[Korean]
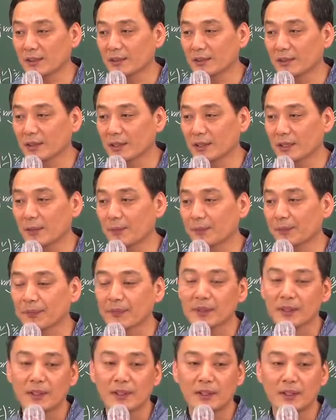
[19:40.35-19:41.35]
그래서
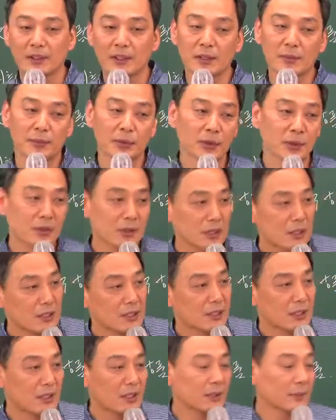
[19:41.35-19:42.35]
이것 때문에 부동산
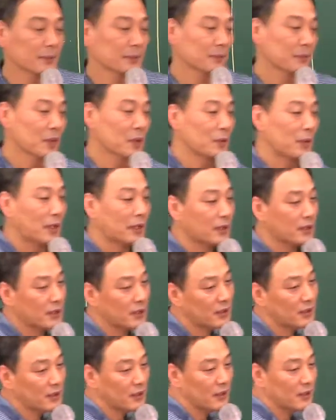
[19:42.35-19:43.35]
시장을
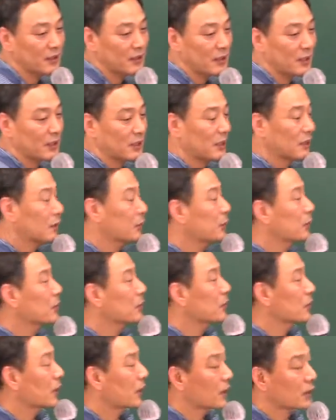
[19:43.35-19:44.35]
완전 경쟁체로
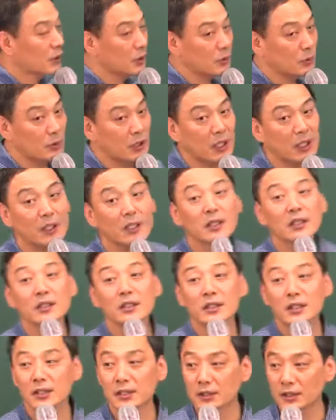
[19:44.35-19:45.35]
분석하는 경우가
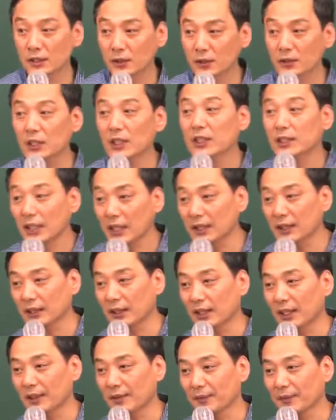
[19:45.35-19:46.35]
있을 수 있다는
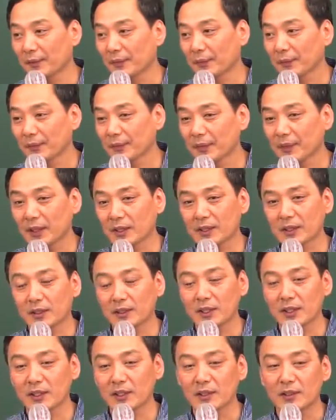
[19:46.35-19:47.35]
거야. 그러니까
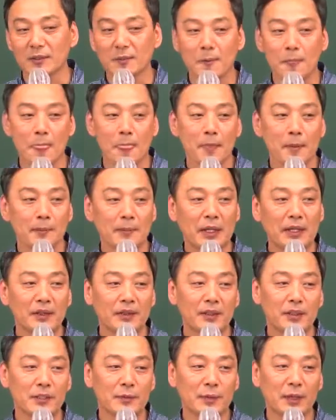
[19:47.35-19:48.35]
절대 이걸
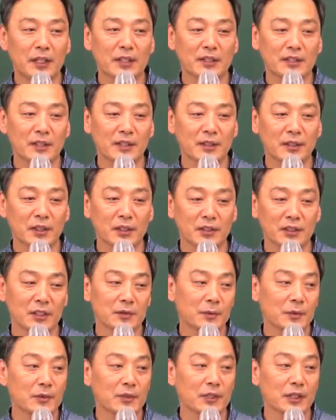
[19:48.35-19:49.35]
반드시 불완전
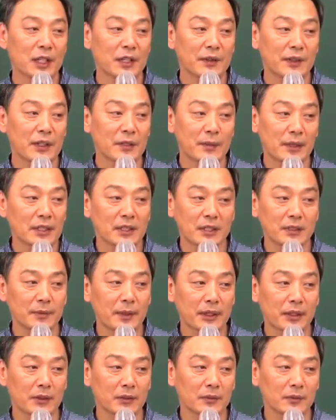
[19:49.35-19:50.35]
경쟁 분석한다 이 말 쓰지
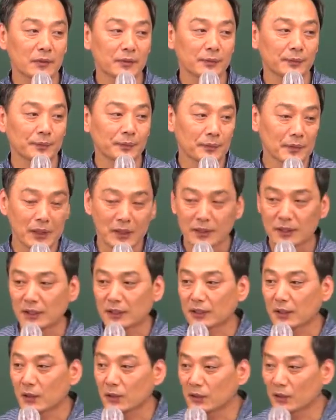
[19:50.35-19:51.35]
말고. 자
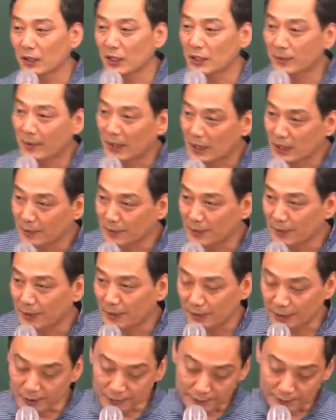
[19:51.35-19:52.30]
일단 그런 개념 아시면 돼요.